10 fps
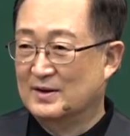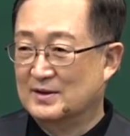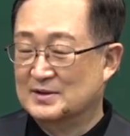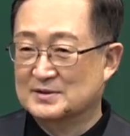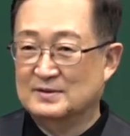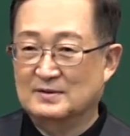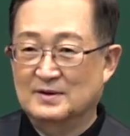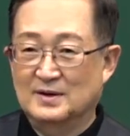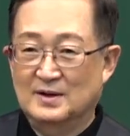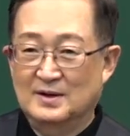그래서
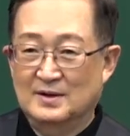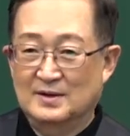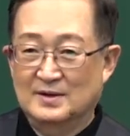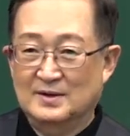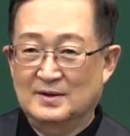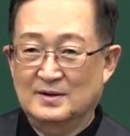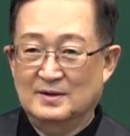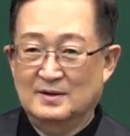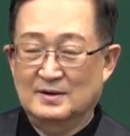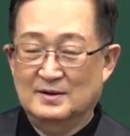
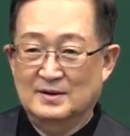아,